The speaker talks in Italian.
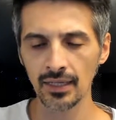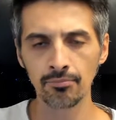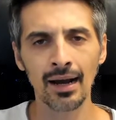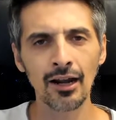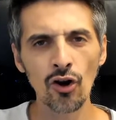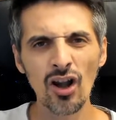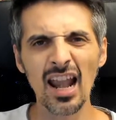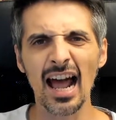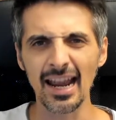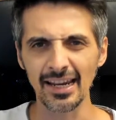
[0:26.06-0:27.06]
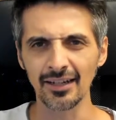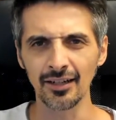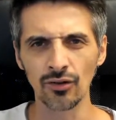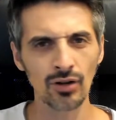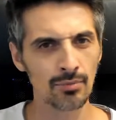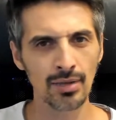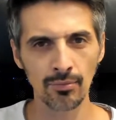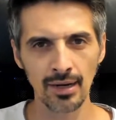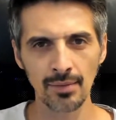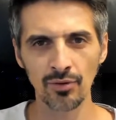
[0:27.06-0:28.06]
ma l'online non
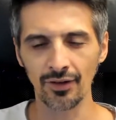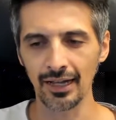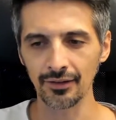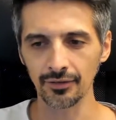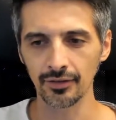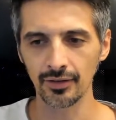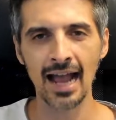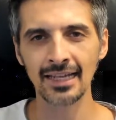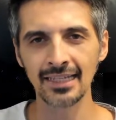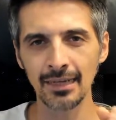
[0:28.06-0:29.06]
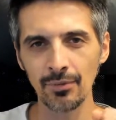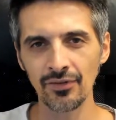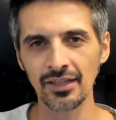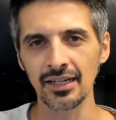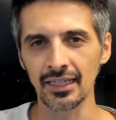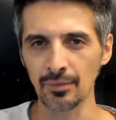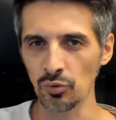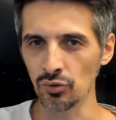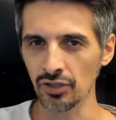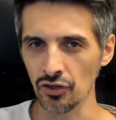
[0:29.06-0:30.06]
l'abbiamo mai provato. Andiamo a vedere che
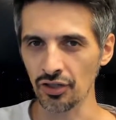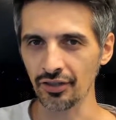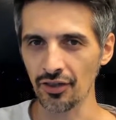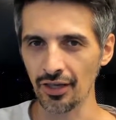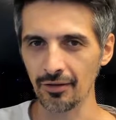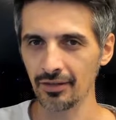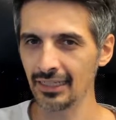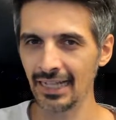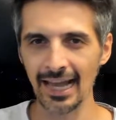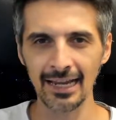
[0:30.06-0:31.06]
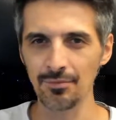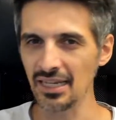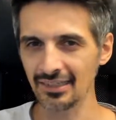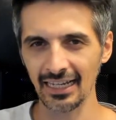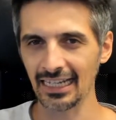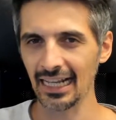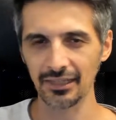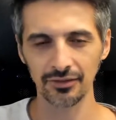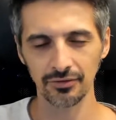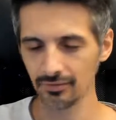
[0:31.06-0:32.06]
brutta gente c'è. Gare miste a
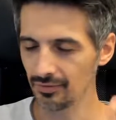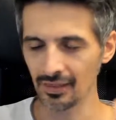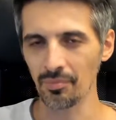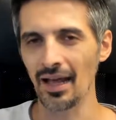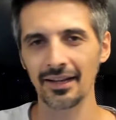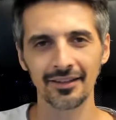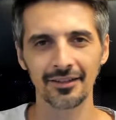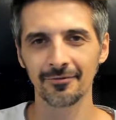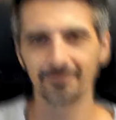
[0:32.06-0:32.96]
caso, si parte.